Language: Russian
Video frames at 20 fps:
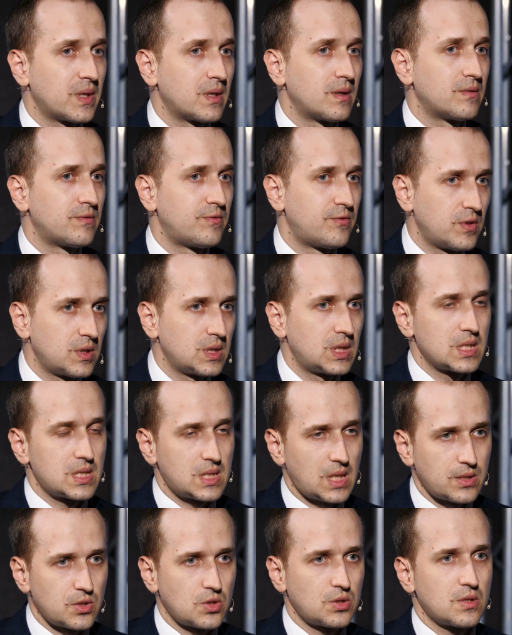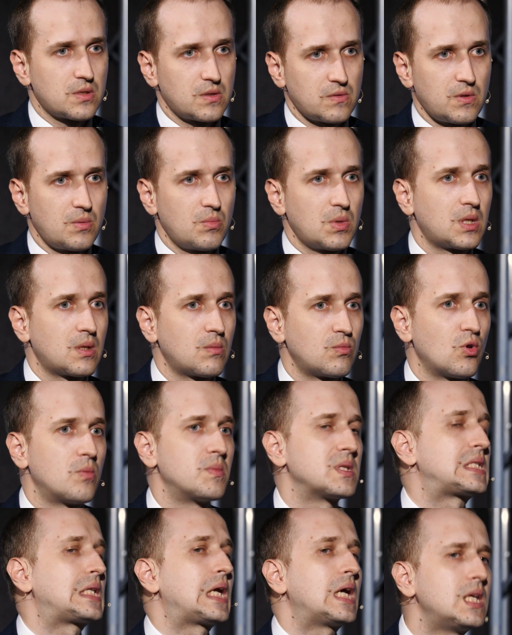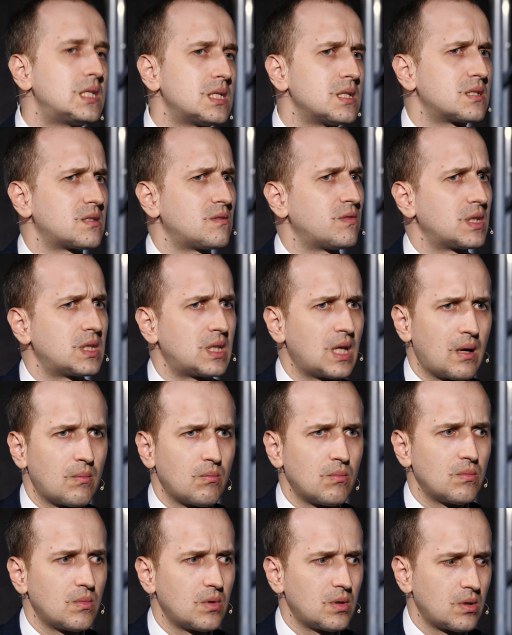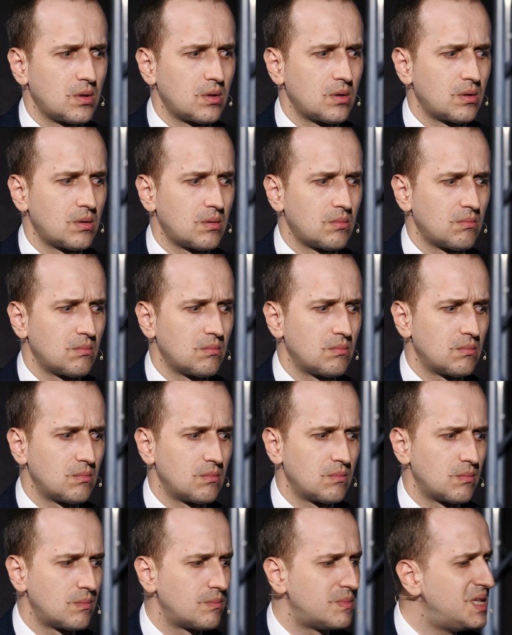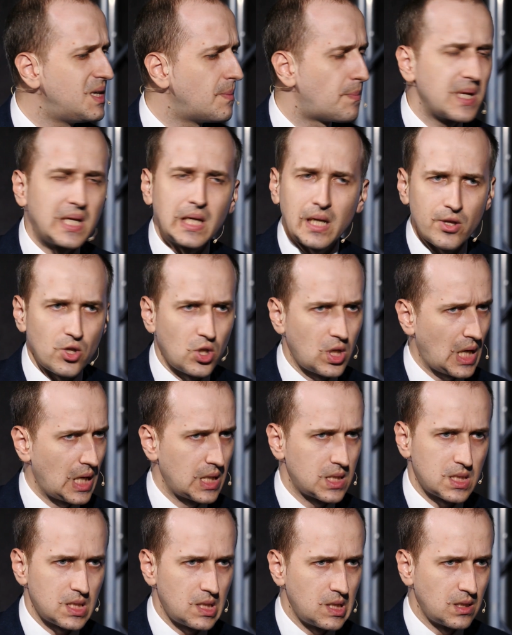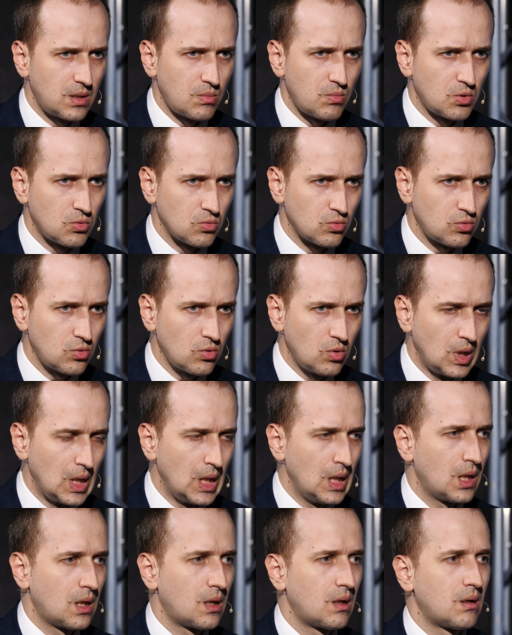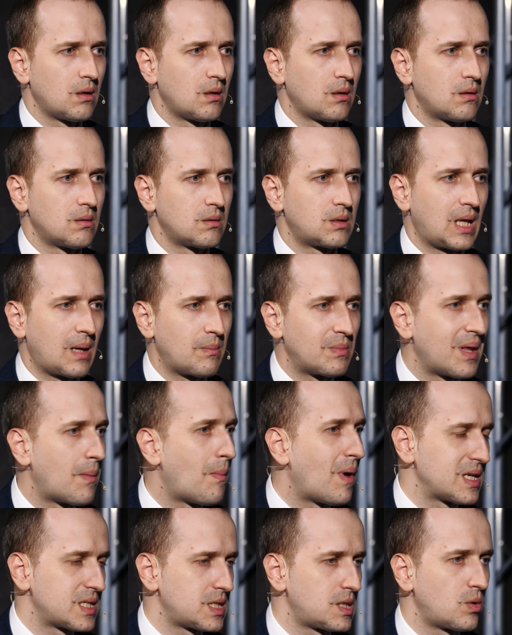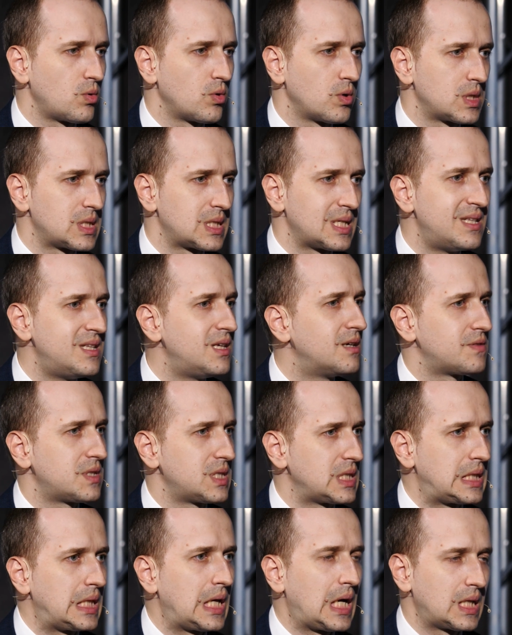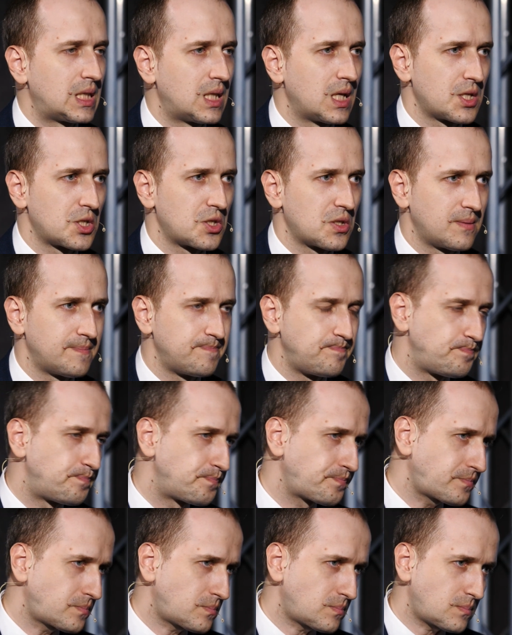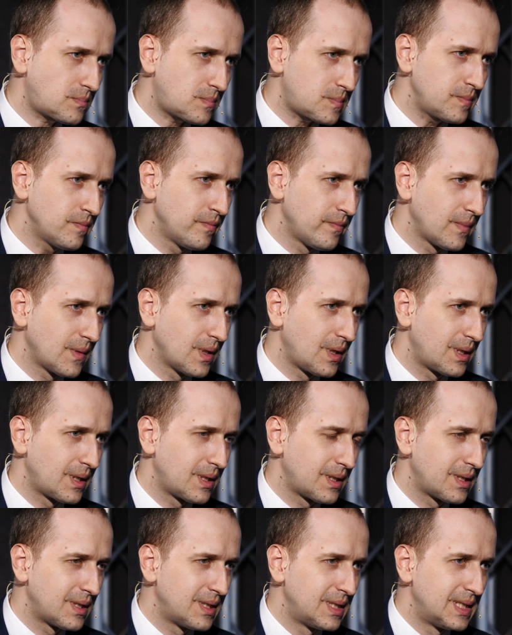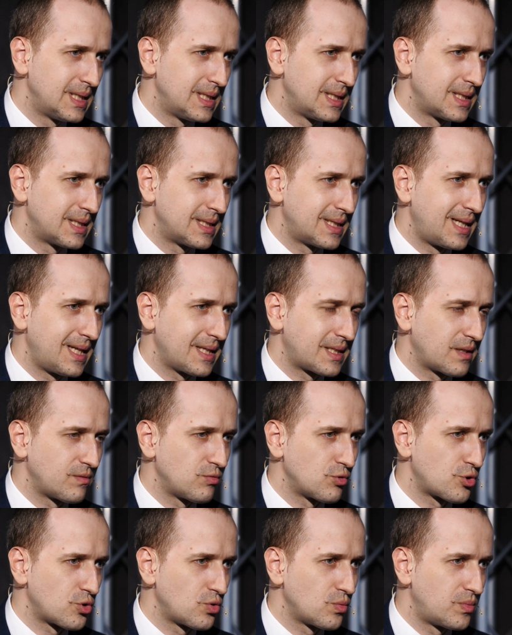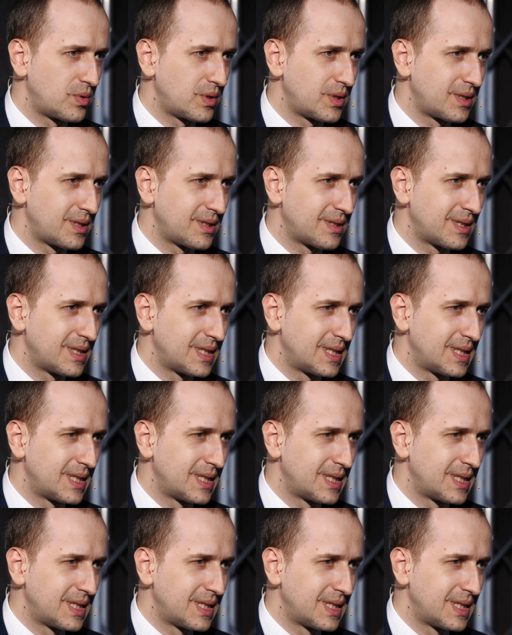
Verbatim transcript: в достаточно современном доме. Строительство там эм, не прекращается ни на минуту. Там дома строятся не всегда даже Э, для того, чтобы,